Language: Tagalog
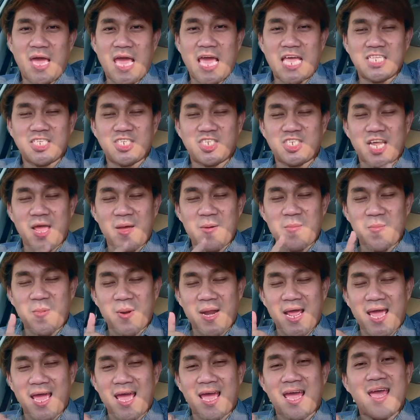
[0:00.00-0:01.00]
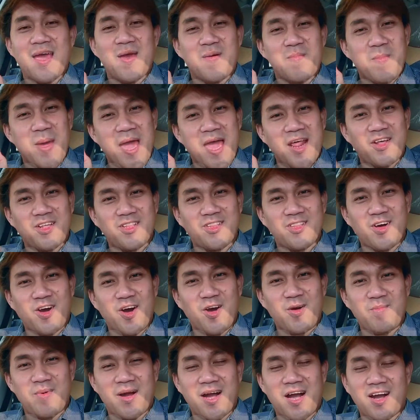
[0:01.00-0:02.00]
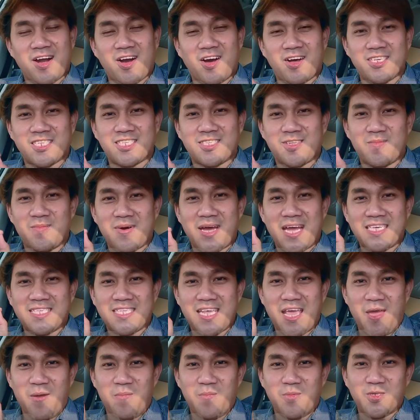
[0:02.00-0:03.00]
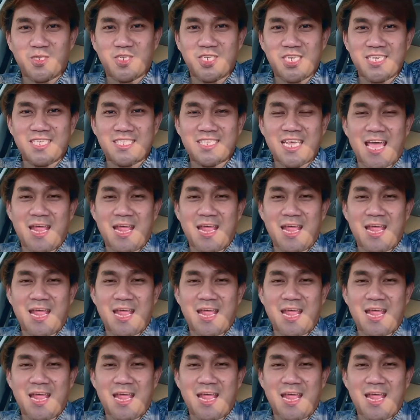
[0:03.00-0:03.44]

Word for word: And syempre, meron doong mga customized emojis